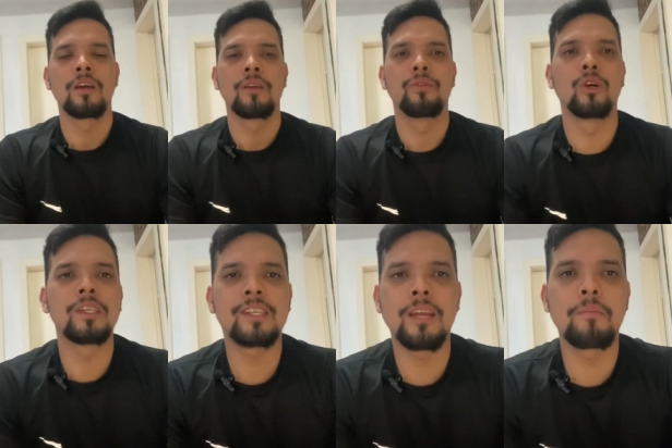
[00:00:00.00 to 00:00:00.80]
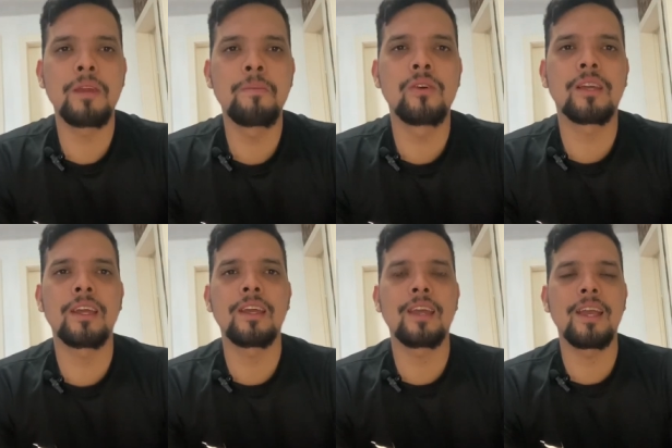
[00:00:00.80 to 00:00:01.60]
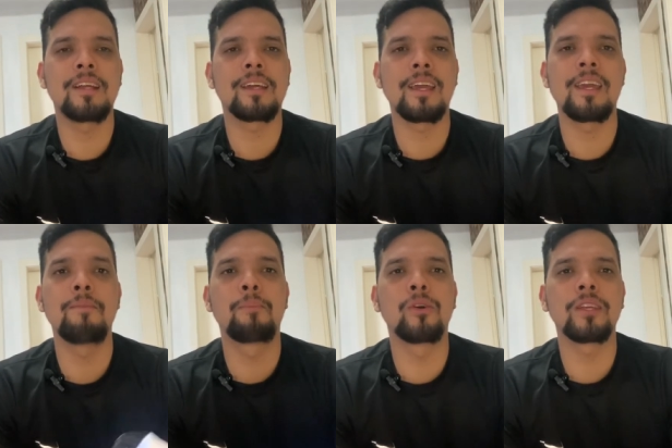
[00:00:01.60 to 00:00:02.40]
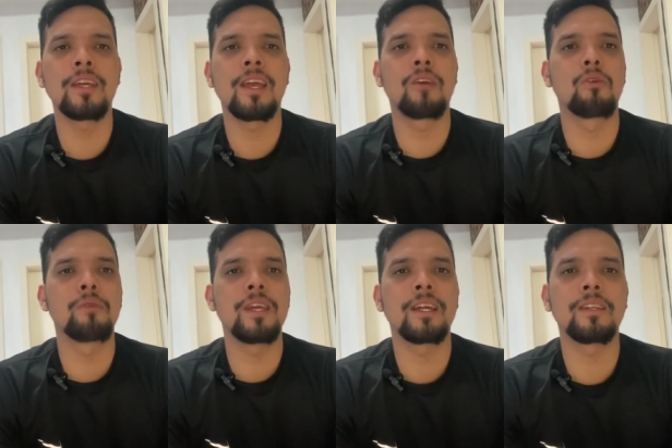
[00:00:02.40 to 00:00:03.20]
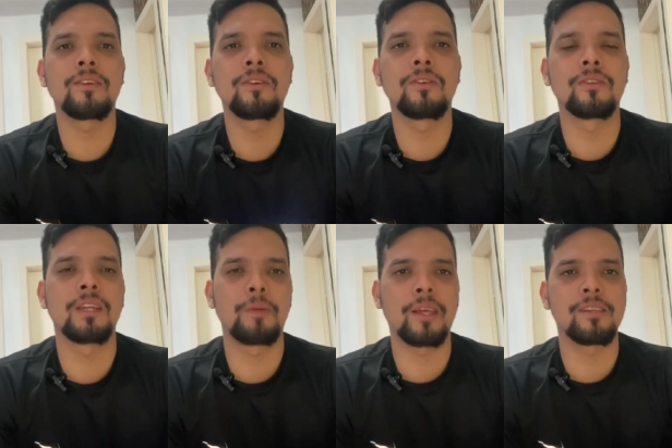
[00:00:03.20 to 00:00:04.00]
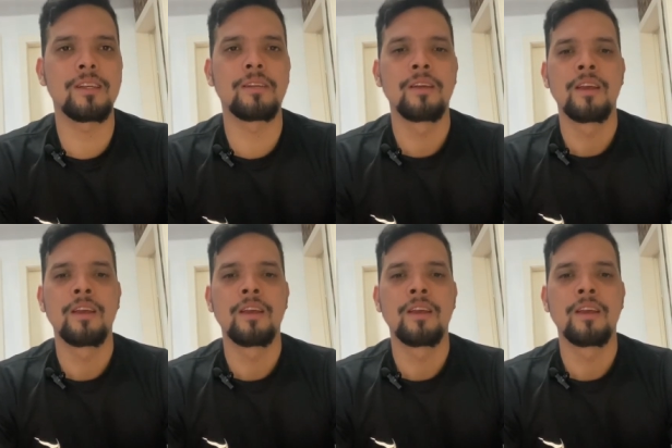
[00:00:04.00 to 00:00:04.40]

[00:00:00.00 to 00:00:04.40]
no es el mismo que el que impone el gobierno de Brasil.